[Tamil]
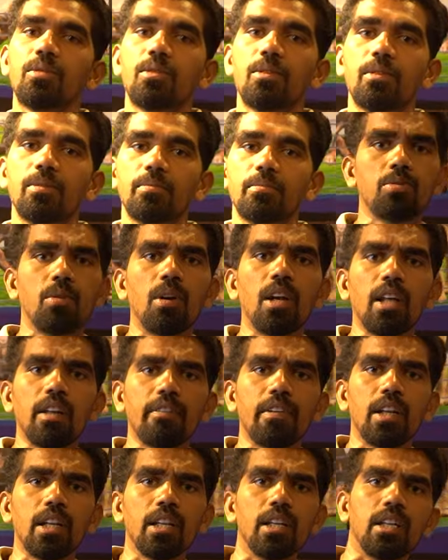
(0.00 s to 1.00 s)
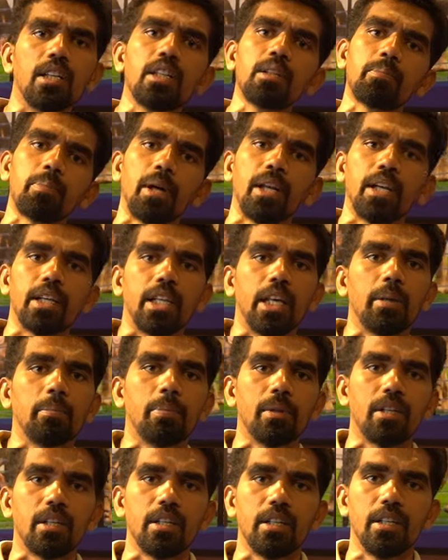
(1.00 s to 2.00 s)
சொல்கிறோம் சோலார் ஃபீல்டுன்றது பல
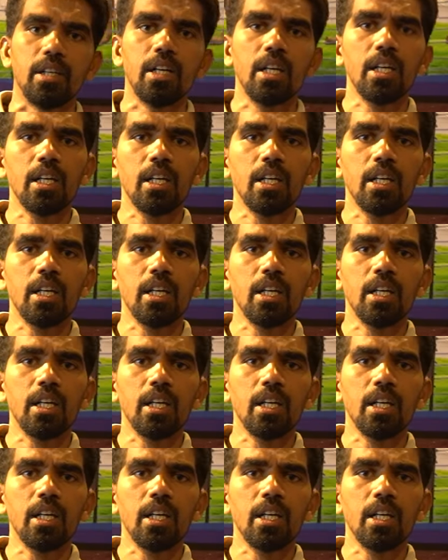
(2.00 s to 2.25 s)
டைப் இருக்குது